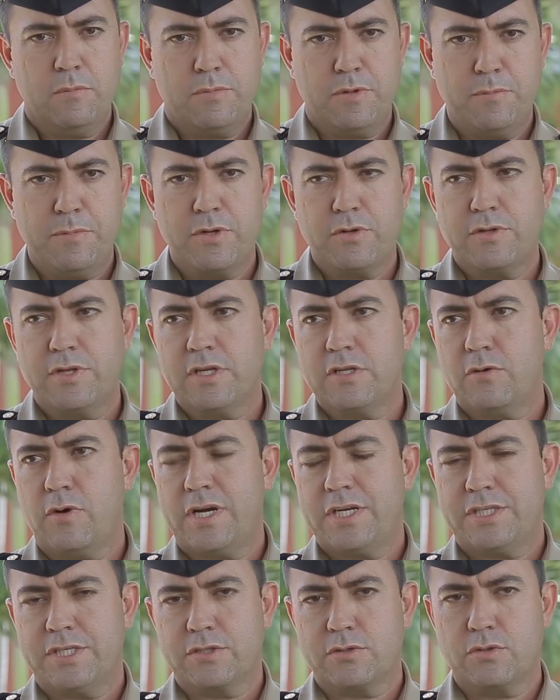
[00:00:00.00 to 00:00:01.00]
O primeiro deles é
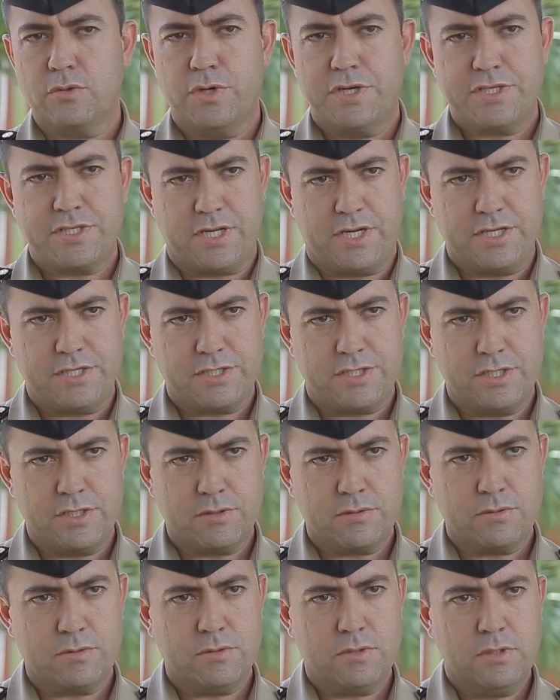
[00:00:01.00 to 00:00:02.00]
o artigo
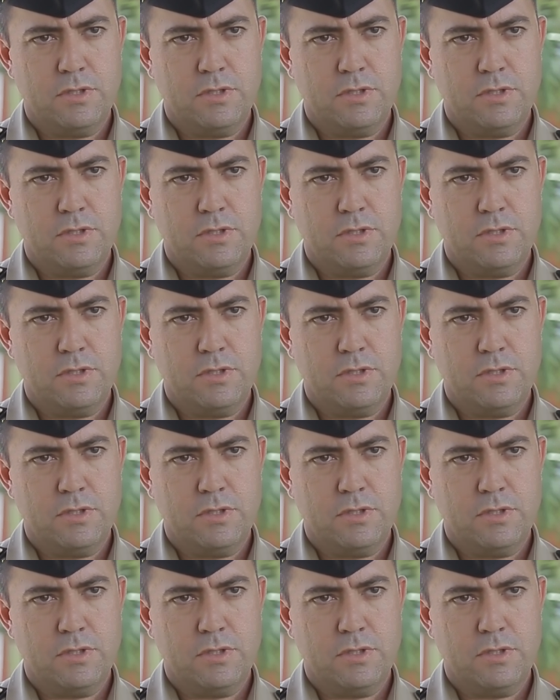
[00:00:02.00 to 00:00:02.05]
235,